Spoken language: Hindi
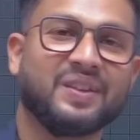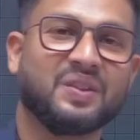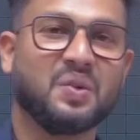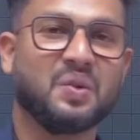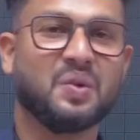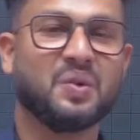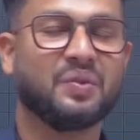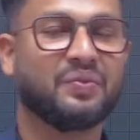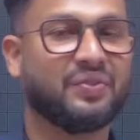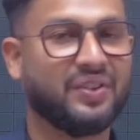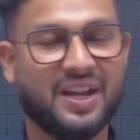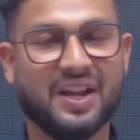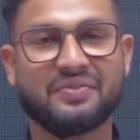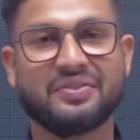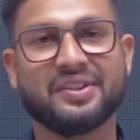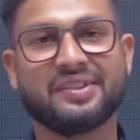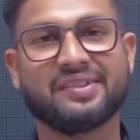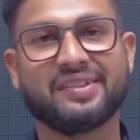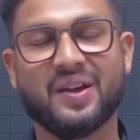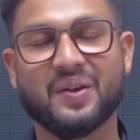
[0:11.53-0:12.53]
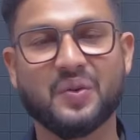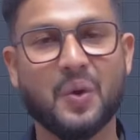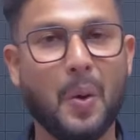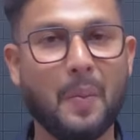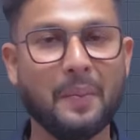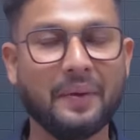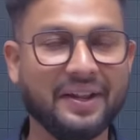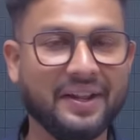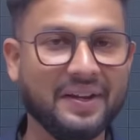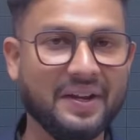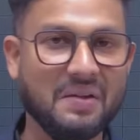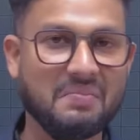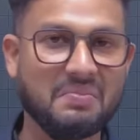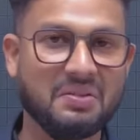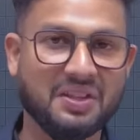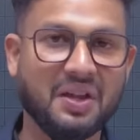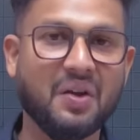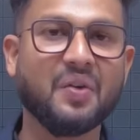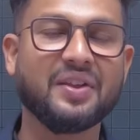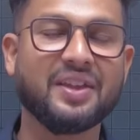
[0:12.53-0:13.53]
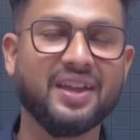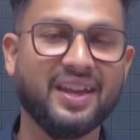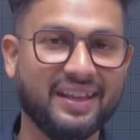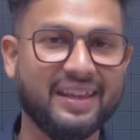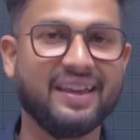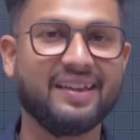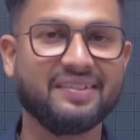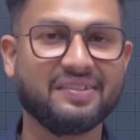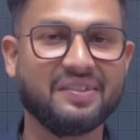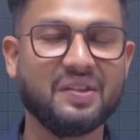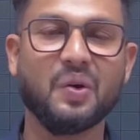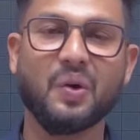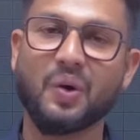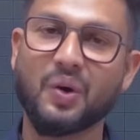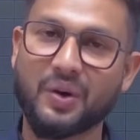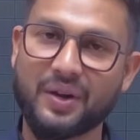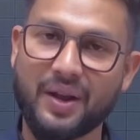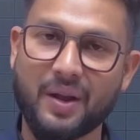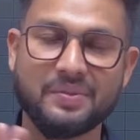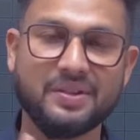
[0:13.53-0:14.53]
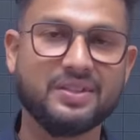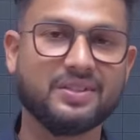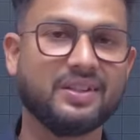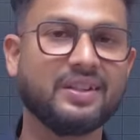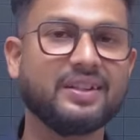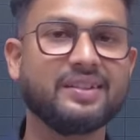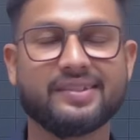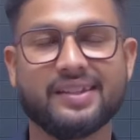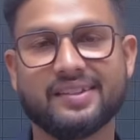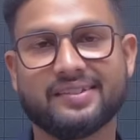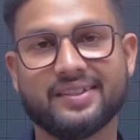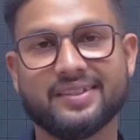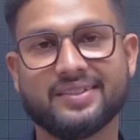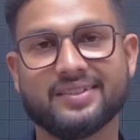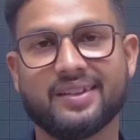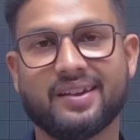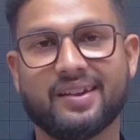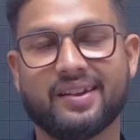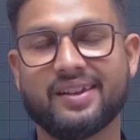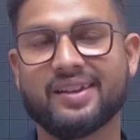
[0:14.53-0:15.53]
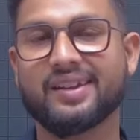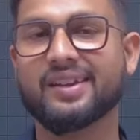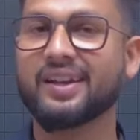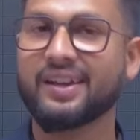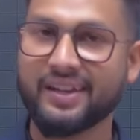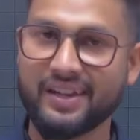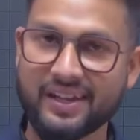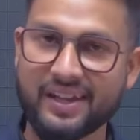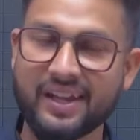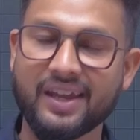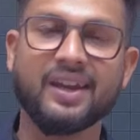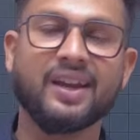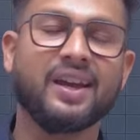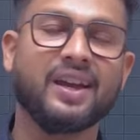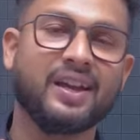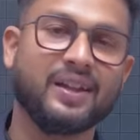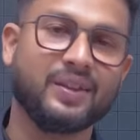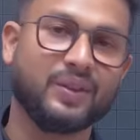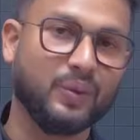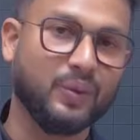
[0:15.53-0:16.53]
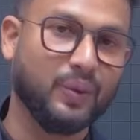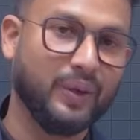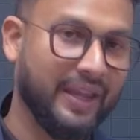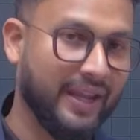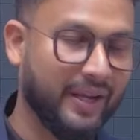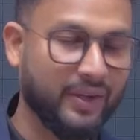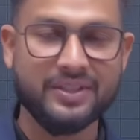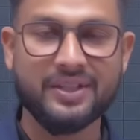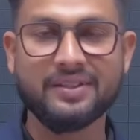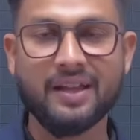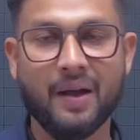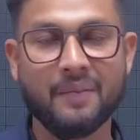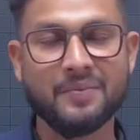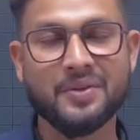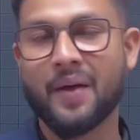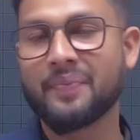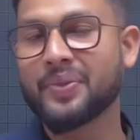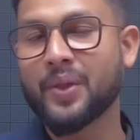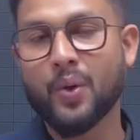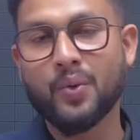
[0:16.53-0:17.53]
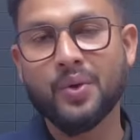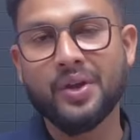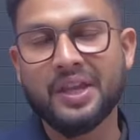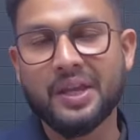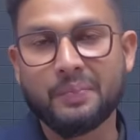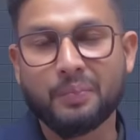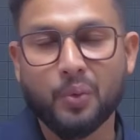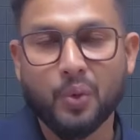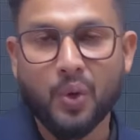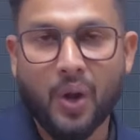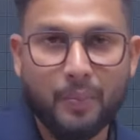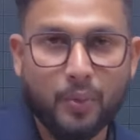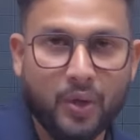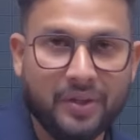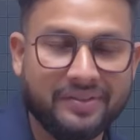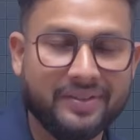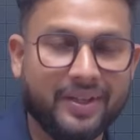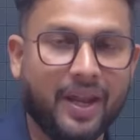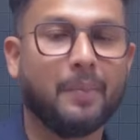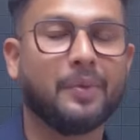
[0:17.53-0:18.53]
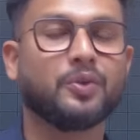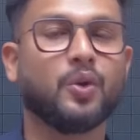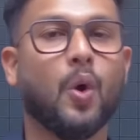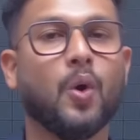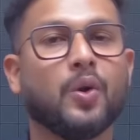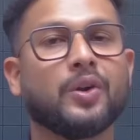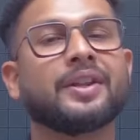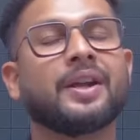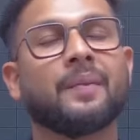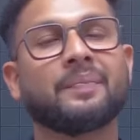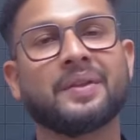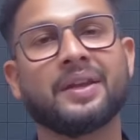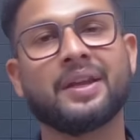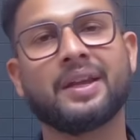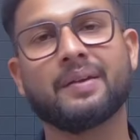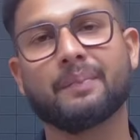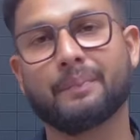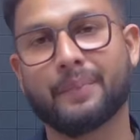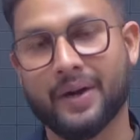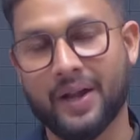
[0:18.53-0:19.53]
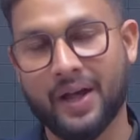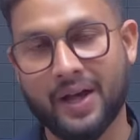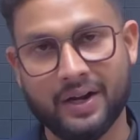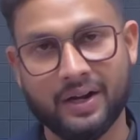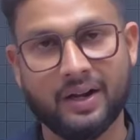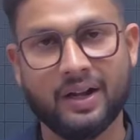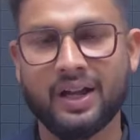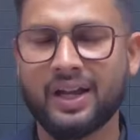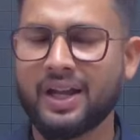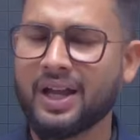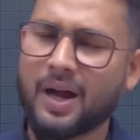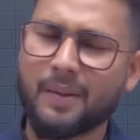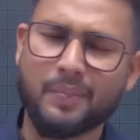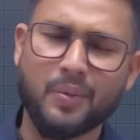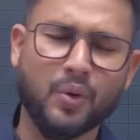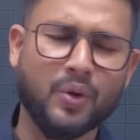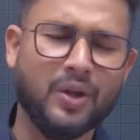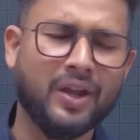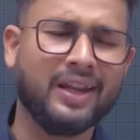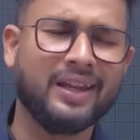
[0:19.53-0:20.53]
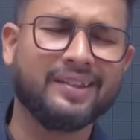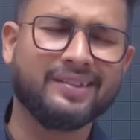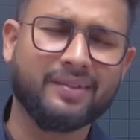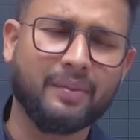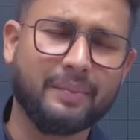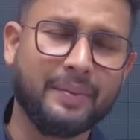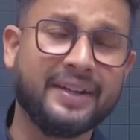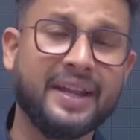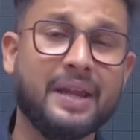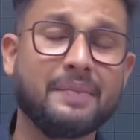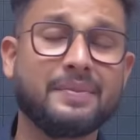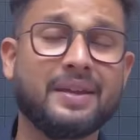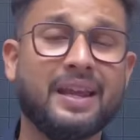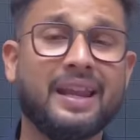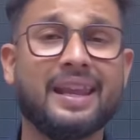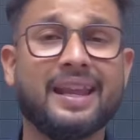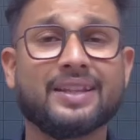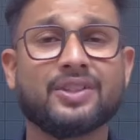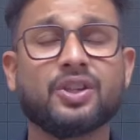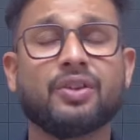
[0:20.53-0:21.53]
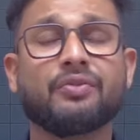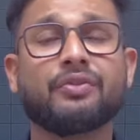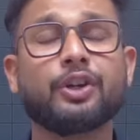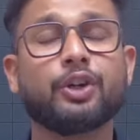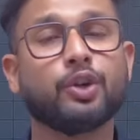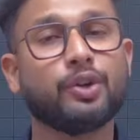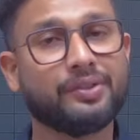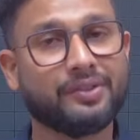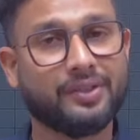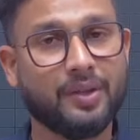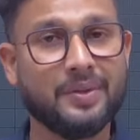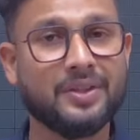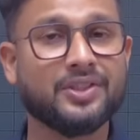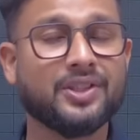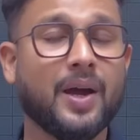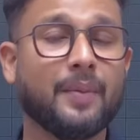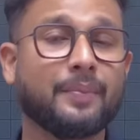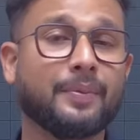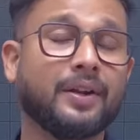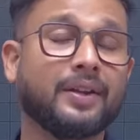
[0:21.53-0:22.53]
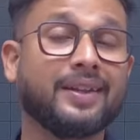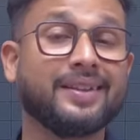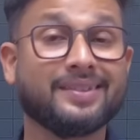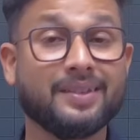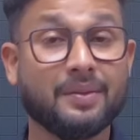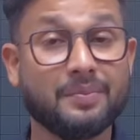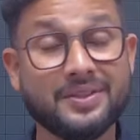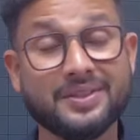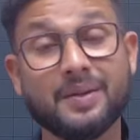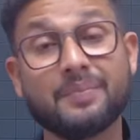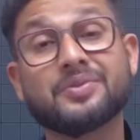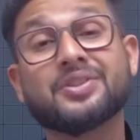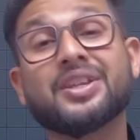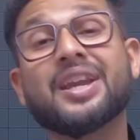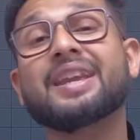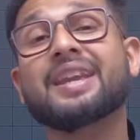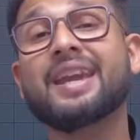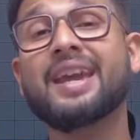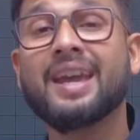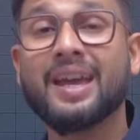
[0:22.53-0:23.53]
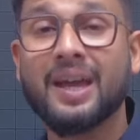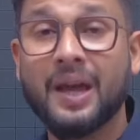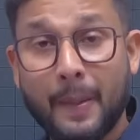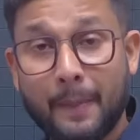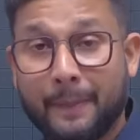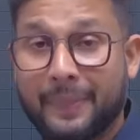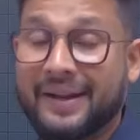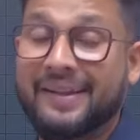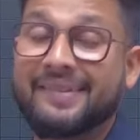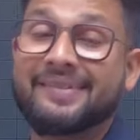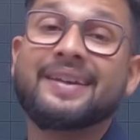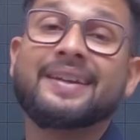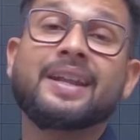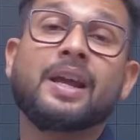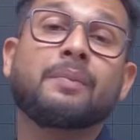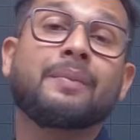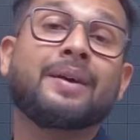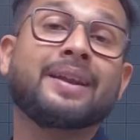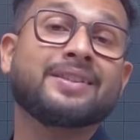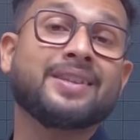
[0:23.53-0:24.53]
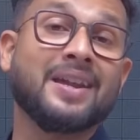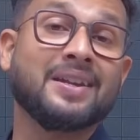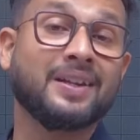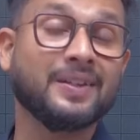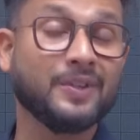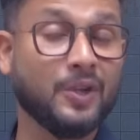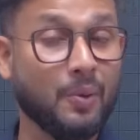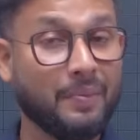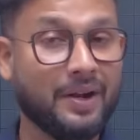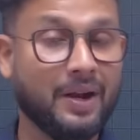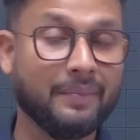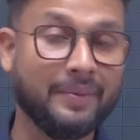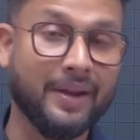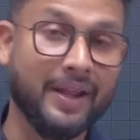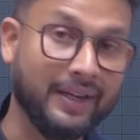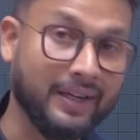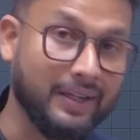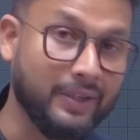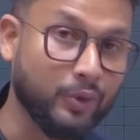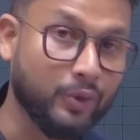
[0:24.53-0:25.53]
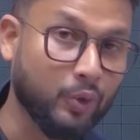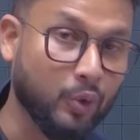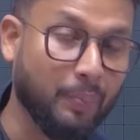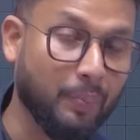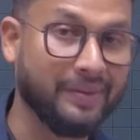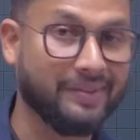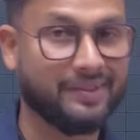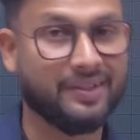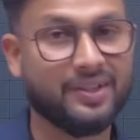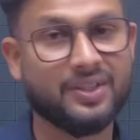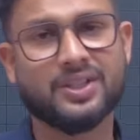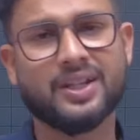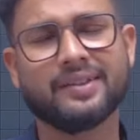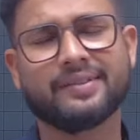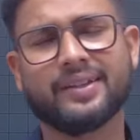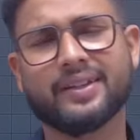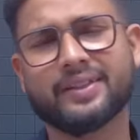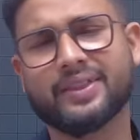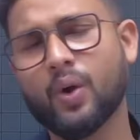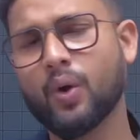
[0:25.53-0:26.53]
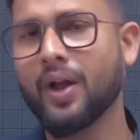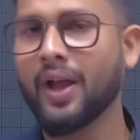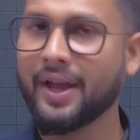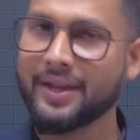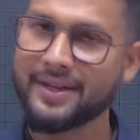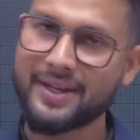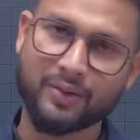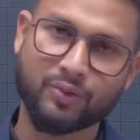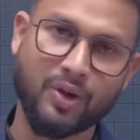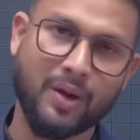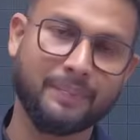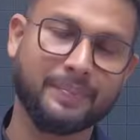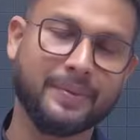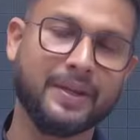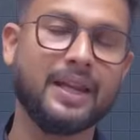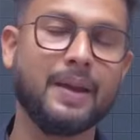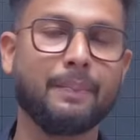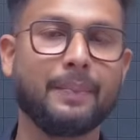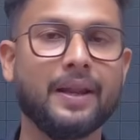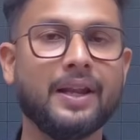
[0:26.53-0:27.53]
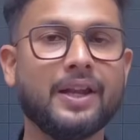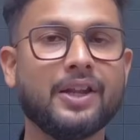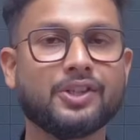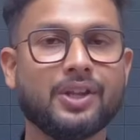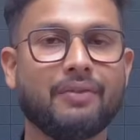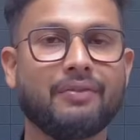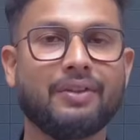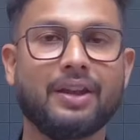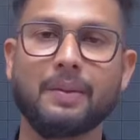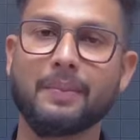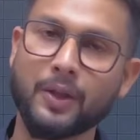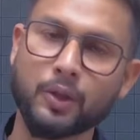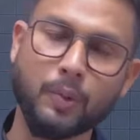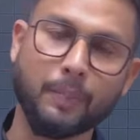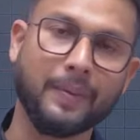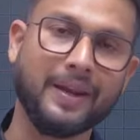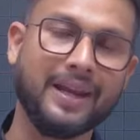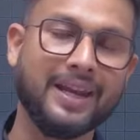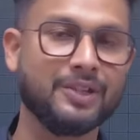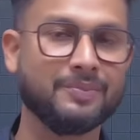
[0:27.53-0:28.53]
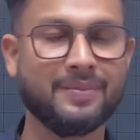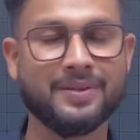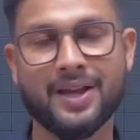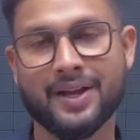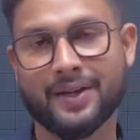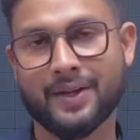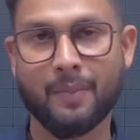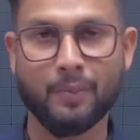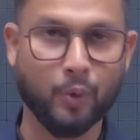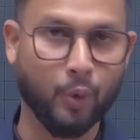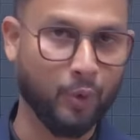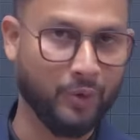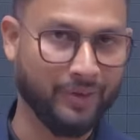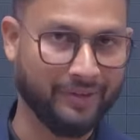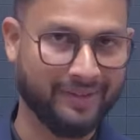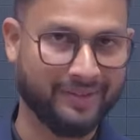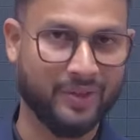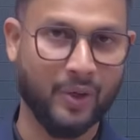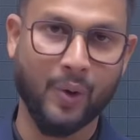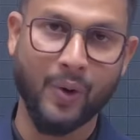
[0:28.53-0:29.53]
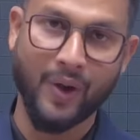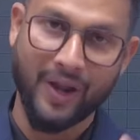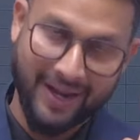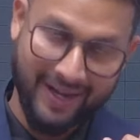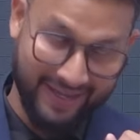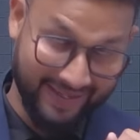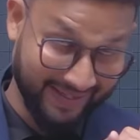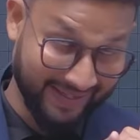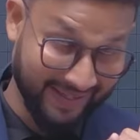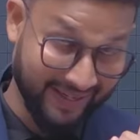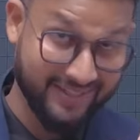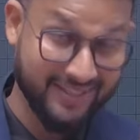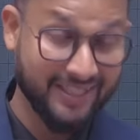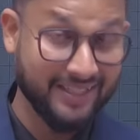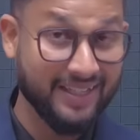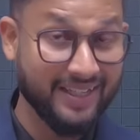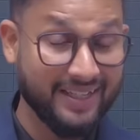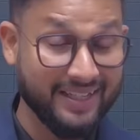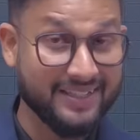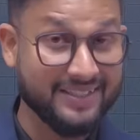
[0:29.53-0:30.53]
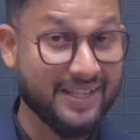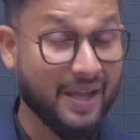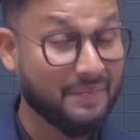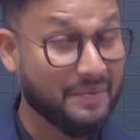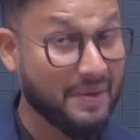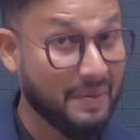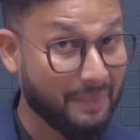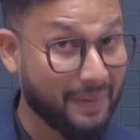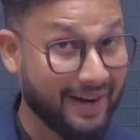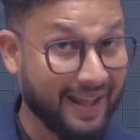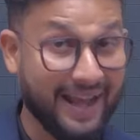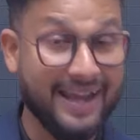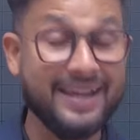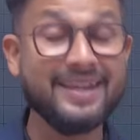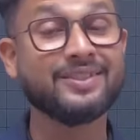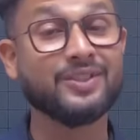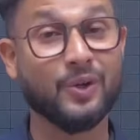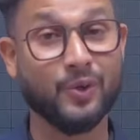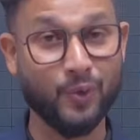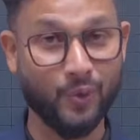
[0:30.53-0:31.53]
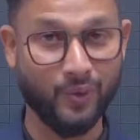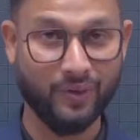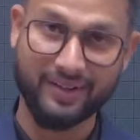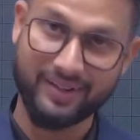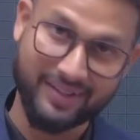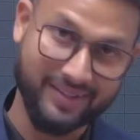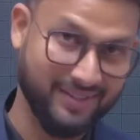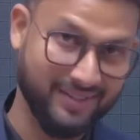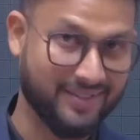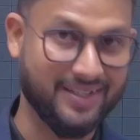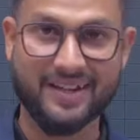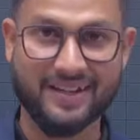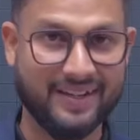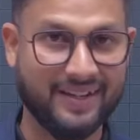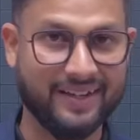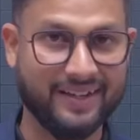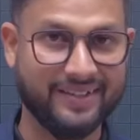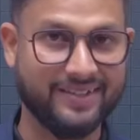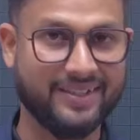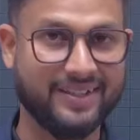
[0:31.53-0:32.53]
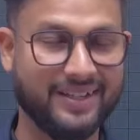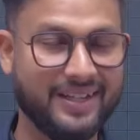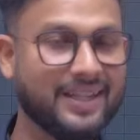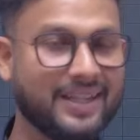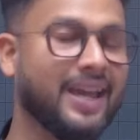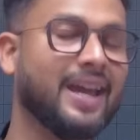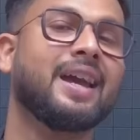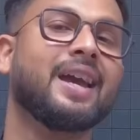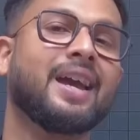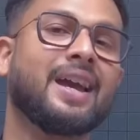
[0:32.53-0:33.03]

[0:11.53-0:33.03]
तो फटाफट से यार कमेंट करके बताओ कि यार कैसे हो और आपकी स्टडीज कैसे चल रही है ठीक है तो एक चीज़ आप जानते होंगे कि पूरा पूरा सिलेबस ऑलरेडी हमने पढ़ा रखा है आप लोगों के लिए सभी टाइप के लेक्चर वीडियो सभी चैप्टर के सभी सब्जेक्ट के प्रेजेंट है हमारे चैनल के ऊपर आप डायरेक्टली यूट्यूब पे सर्च कर सकते हो या तो आपके लिए प्लेलिस्ट अवेलेबल है तो प्लेलिस्ट में जाके आप ढूंढ सकते हो लेकिन अच्छी तरीके से आपकी पढ़ाई जरूर जारी रहनी चाहिए ठीक है